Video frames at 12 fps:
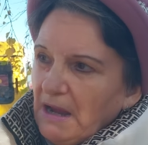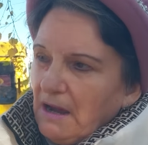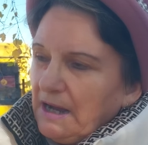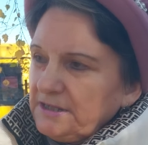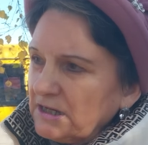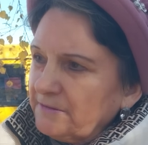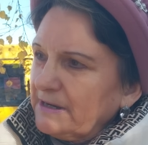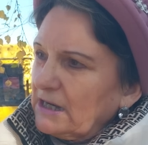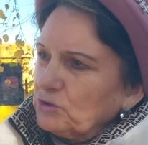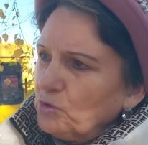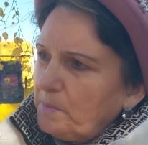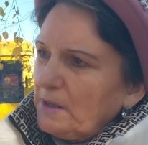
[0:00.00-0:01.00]
Они говорят,
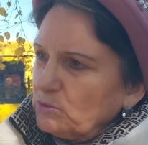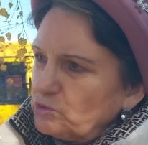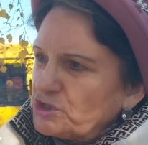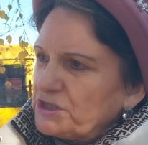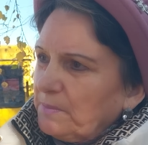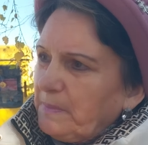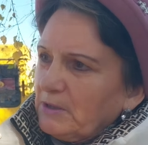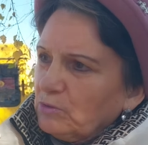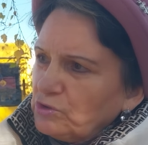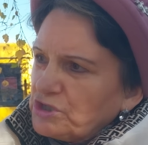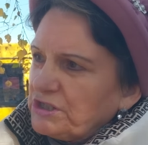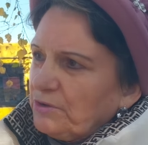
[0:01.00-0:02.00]
ну получите,
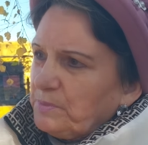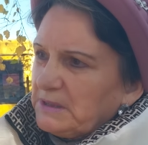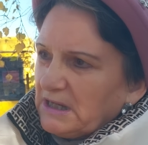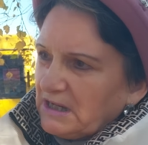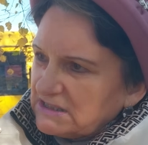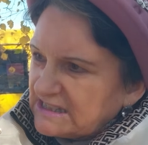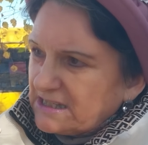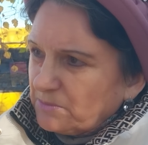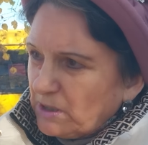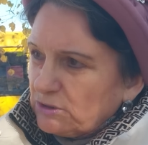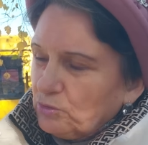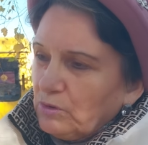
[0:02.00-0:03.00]
получите в 15
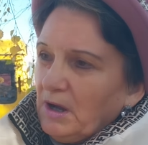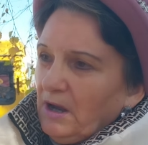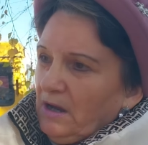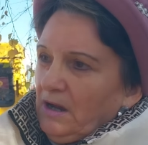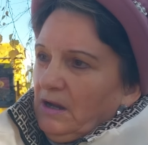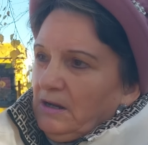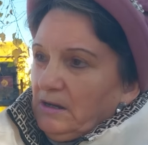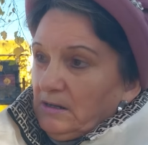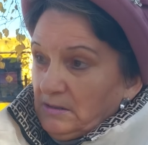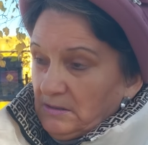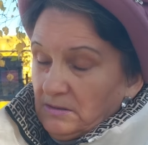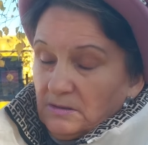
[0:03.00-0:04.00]
году.
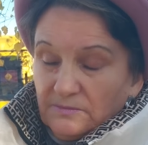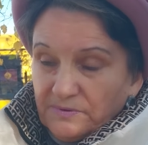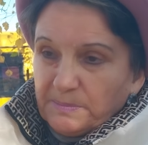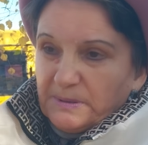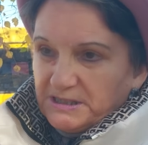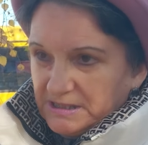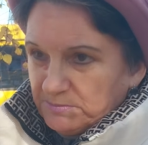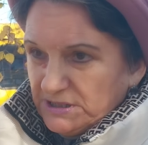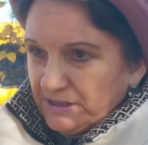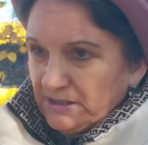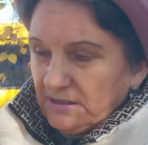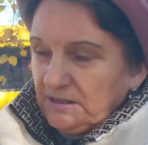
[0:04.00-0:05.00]
Выплатим
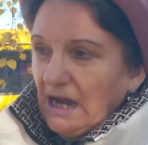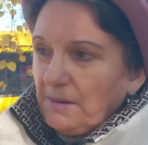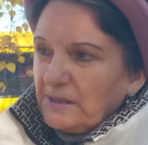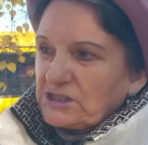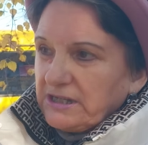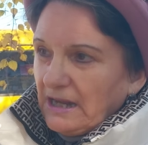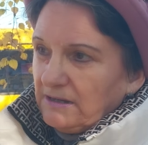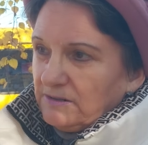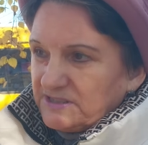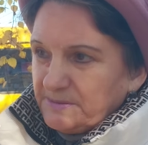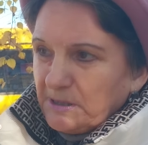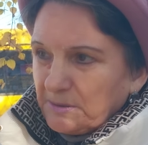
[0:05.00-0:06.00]
деньги. Я пошла в
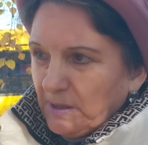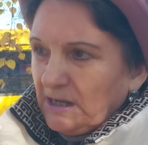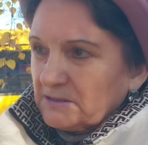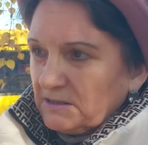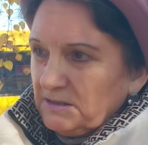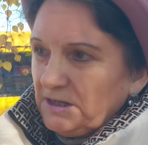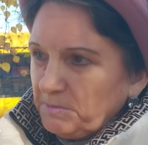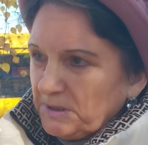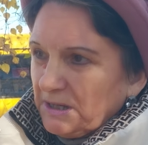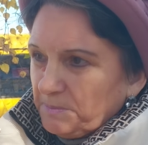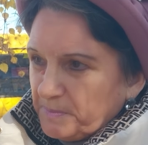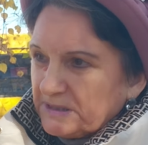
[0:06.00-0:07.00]
Сбербанк
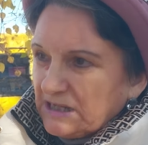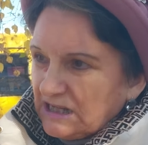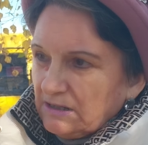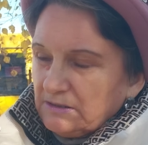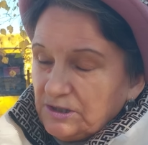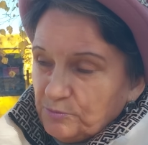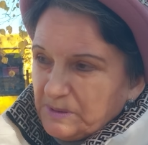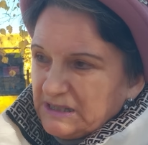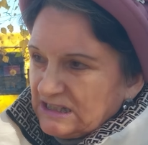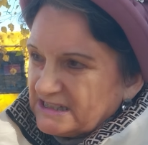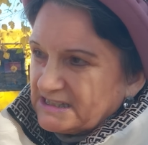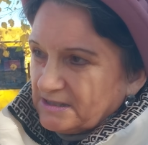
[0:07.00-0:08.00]
именно в 15, не в
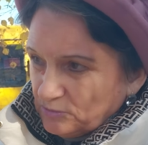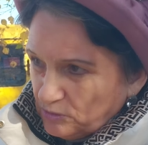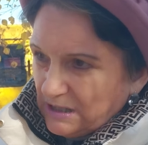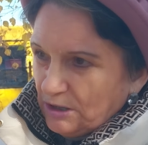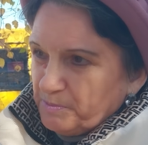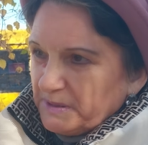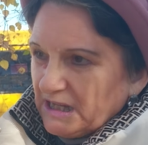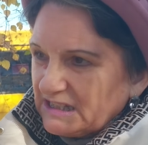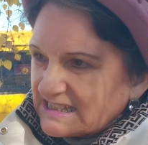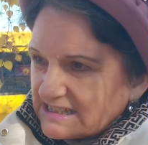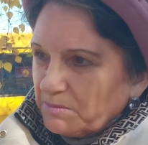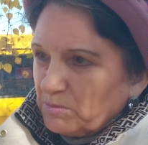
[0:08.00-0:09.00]
15, ну да, в
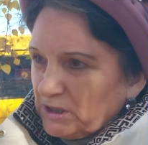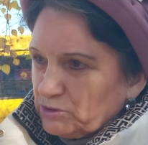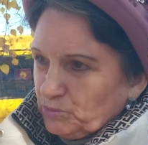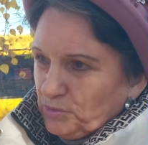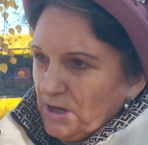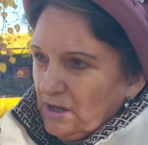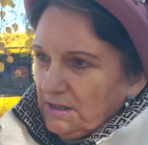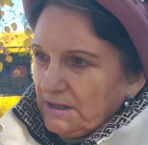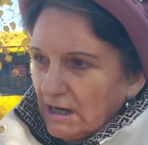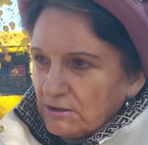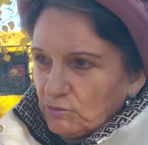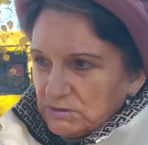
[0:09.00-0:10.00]
15 году.
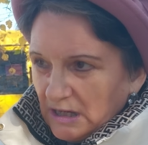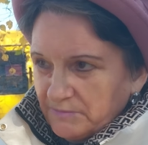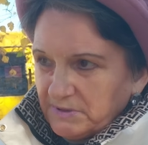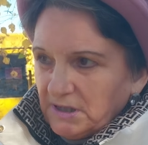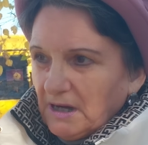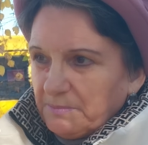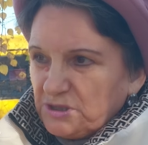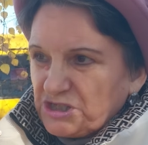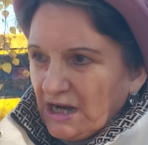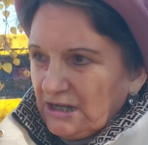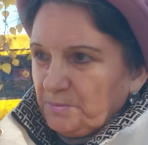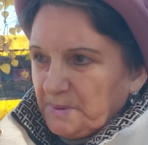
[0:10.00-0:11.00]
Я говорю, так вы
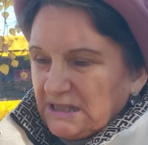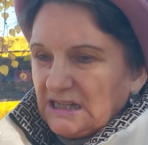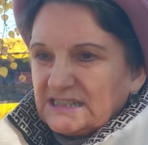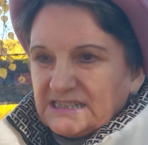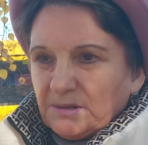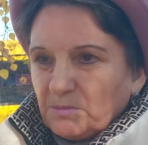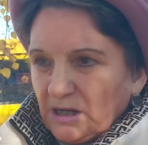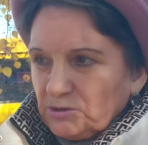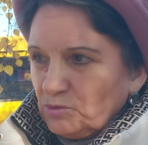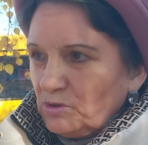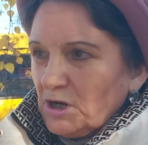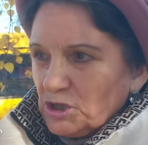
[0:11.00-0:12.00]
обещали в 2015
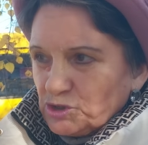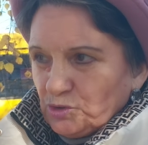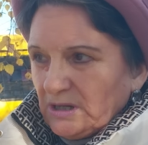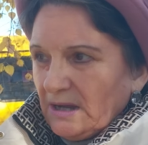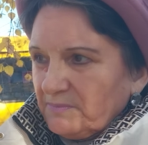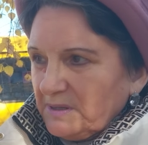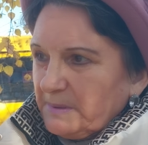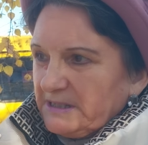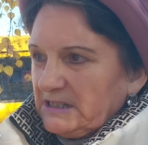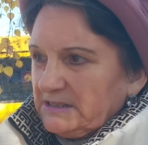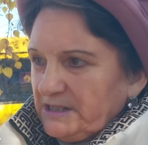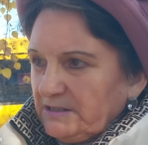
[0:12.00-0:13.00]
году, что нам
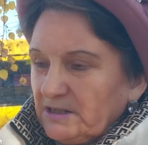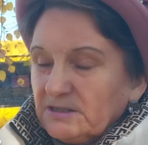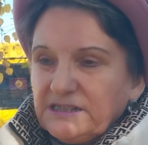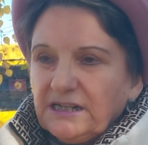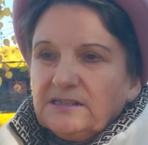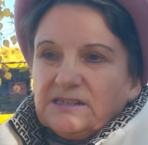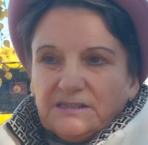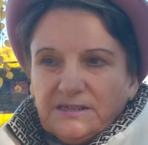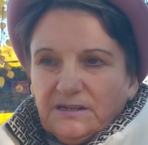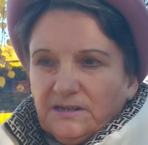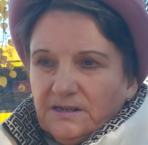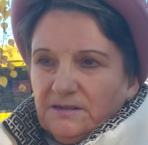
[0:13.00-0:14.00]
выплатят деньги. Где эти
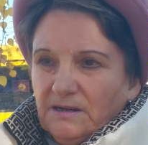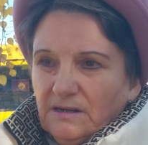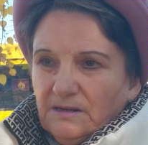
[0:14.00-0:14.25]
деньги?